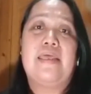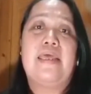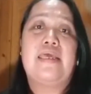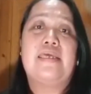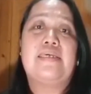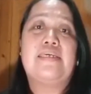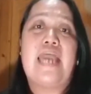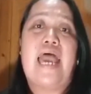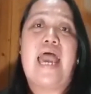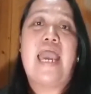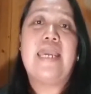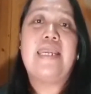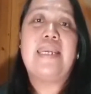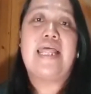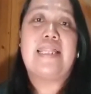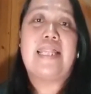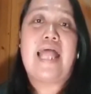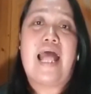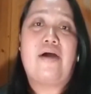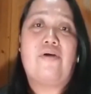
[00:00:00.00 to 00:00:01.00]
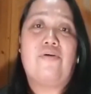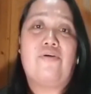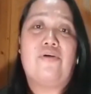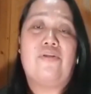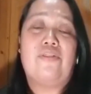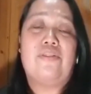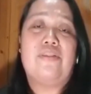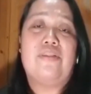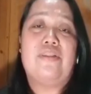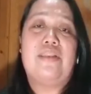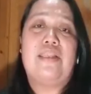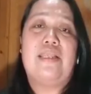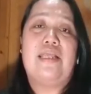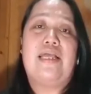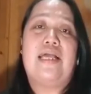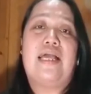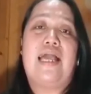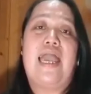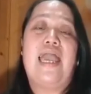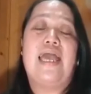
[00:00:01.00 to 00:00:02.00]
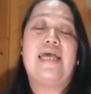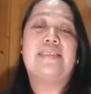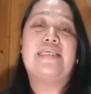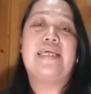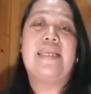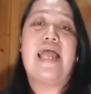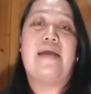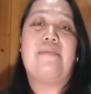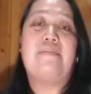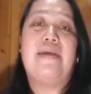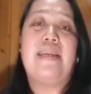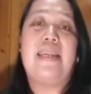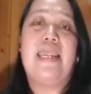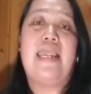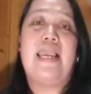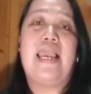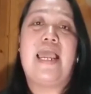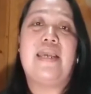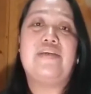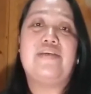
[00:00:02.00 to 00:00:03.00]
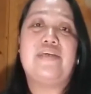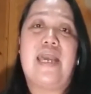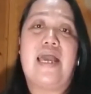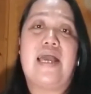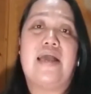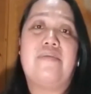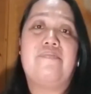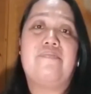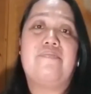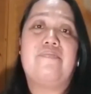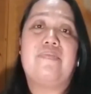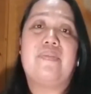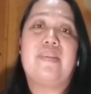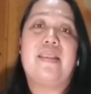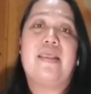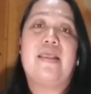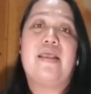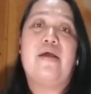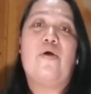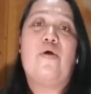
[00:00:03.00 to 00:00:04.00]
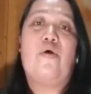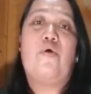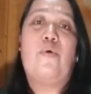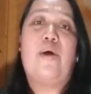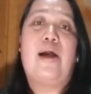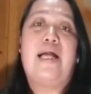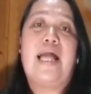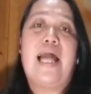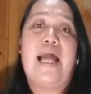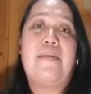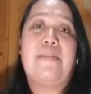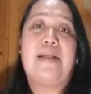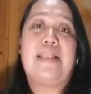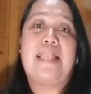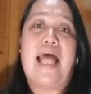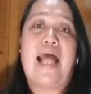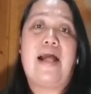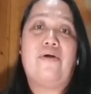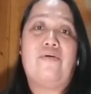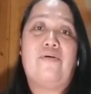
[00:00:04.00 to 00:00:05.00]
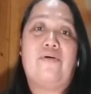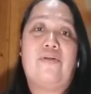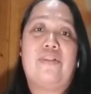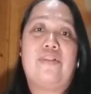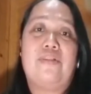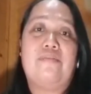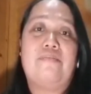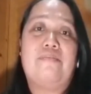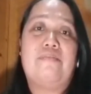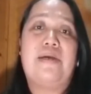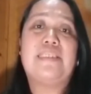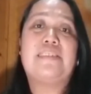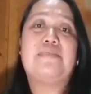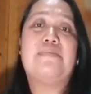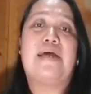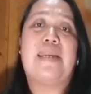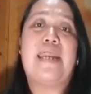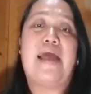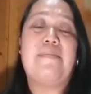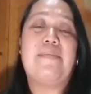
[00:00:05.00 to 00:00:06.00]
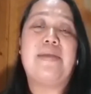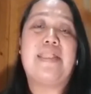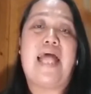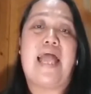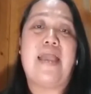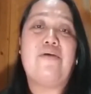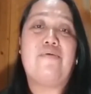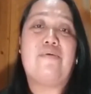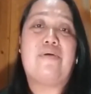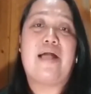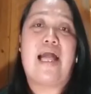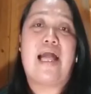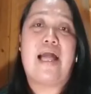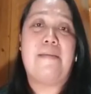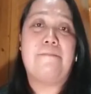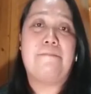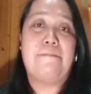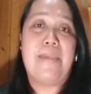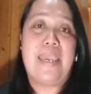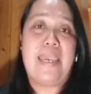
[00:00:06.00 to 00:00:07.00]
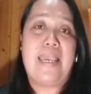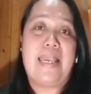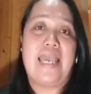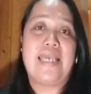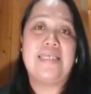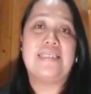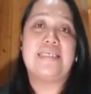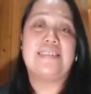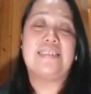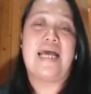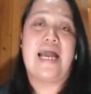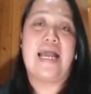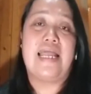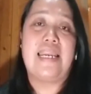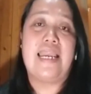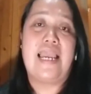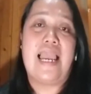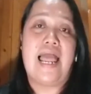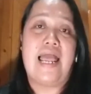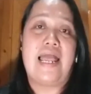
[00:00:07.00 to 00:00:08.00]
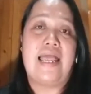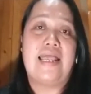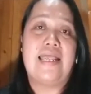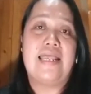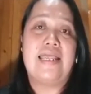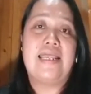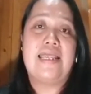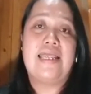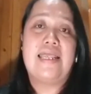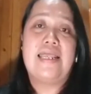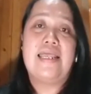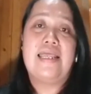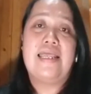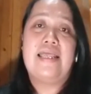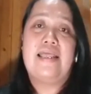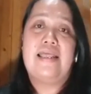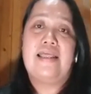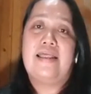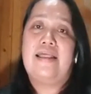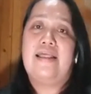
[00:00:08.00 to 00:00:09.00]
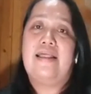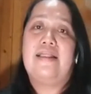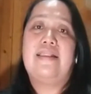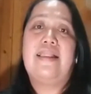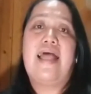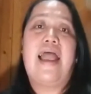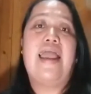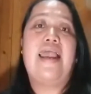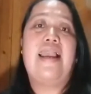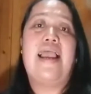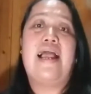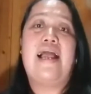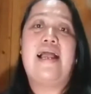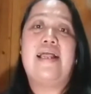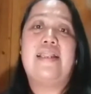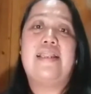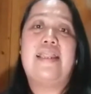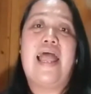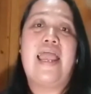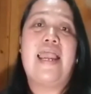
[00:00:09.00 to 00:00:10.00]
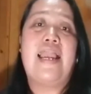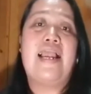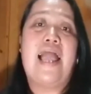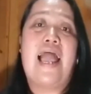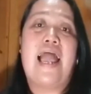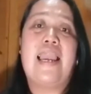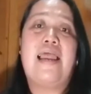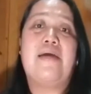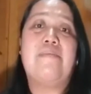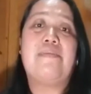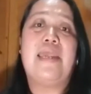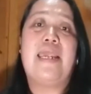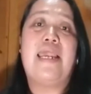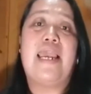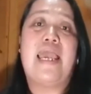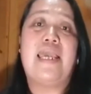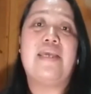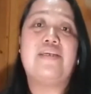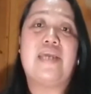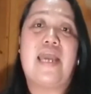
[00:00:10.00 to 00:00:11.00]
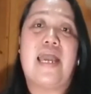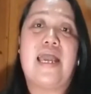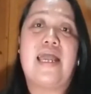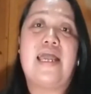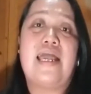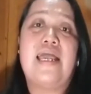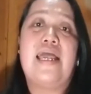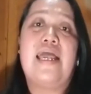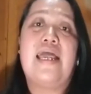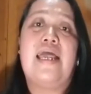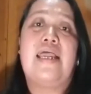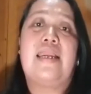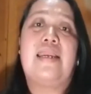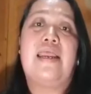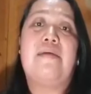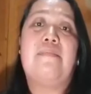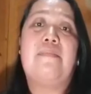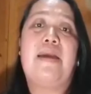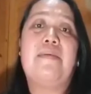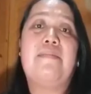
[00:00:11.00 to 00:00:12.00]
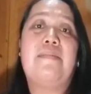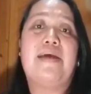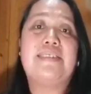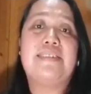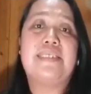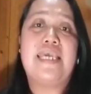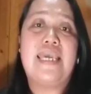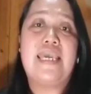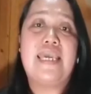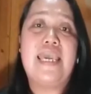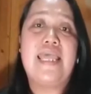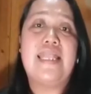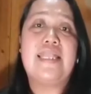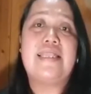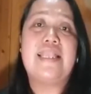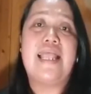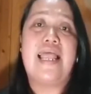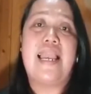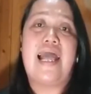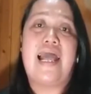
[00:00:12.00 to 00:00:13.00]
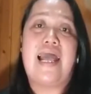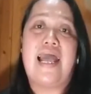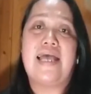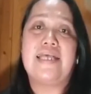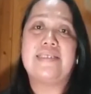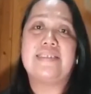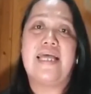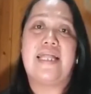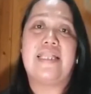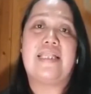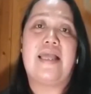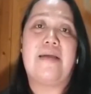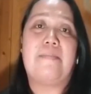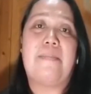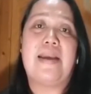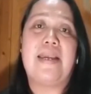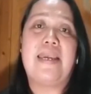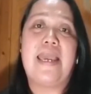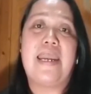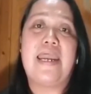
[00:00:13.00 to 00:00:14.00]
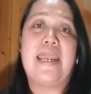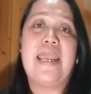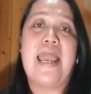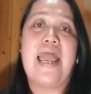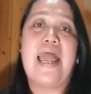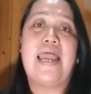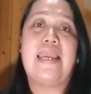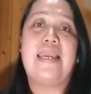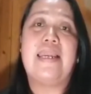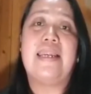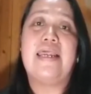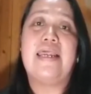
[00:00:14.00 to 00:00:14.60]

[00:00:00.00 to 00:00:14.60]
siya ay natakot. Kaya sinabi ni Elisha, Huwag kang matakot, mas marami tayong kakampi kaysa sa kanila. Dahil, dahil nga alam ni Elisha na may mas higit na lakas at kapangyarihan